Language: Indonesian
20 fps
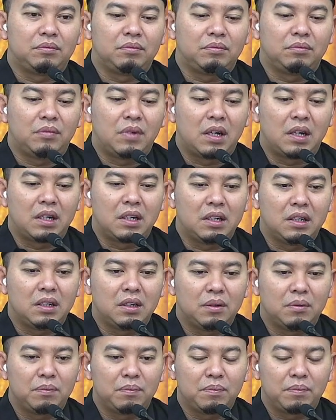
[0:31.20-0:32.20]
Maka
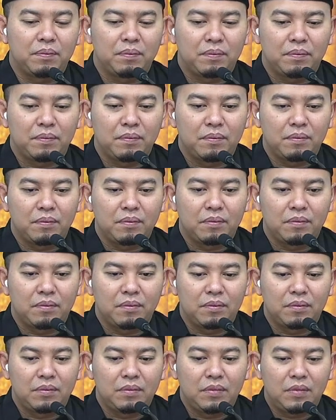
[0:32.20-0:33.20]

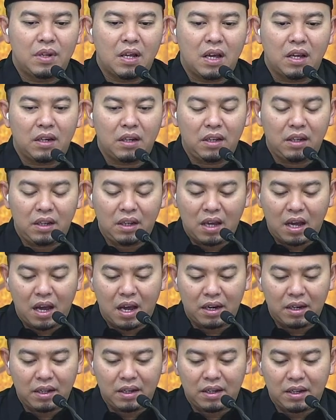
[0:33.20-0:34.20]
dari
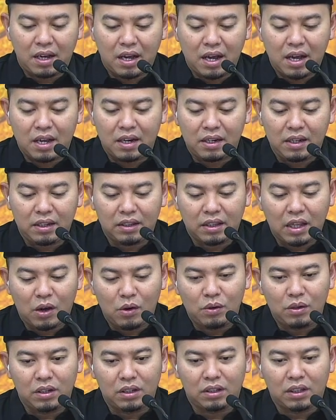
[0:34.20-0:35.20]
hari ke hari,
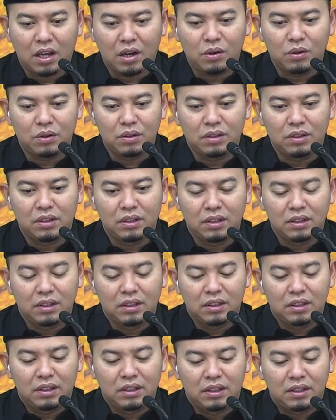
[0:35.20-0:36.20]
tahun ke tahun,
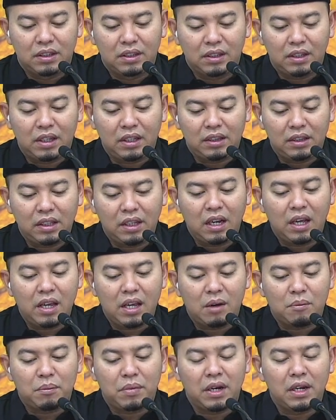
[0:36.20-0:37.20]
kitalah
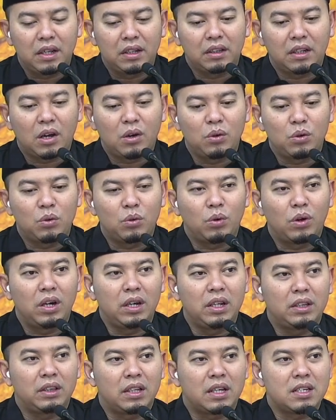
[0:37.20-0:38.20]
yang paling tahu
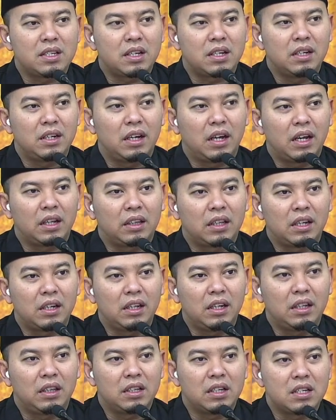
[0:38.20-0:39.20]
kualitas kedekatan
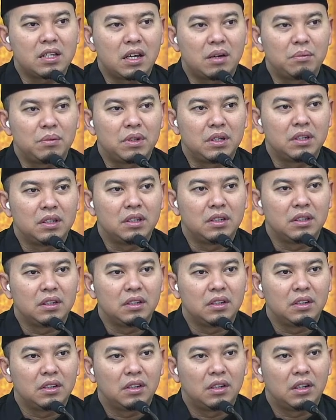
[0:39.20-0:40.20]
kita sama
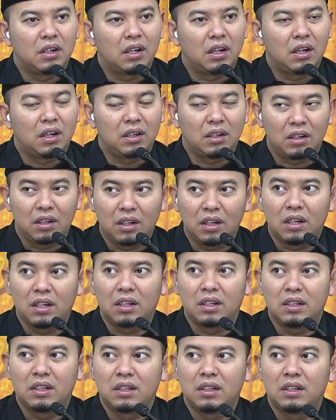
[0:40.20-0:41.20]
Allah.
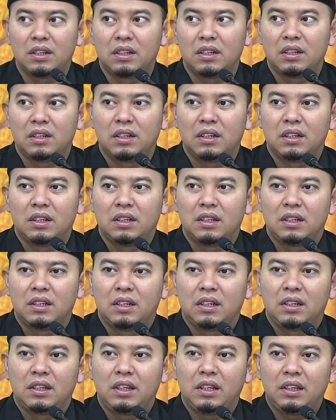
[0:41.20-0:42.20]

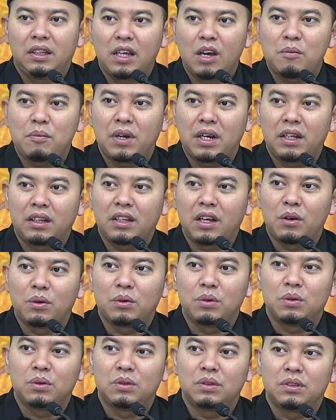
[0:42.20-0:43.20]
Kita yang paling
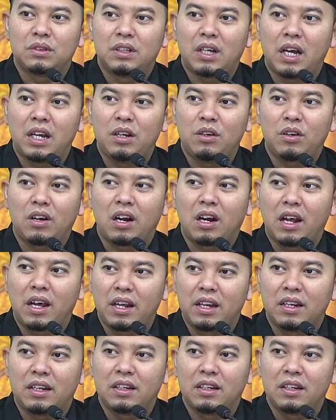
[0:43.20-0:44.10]
tahu, tidak ada orang lain.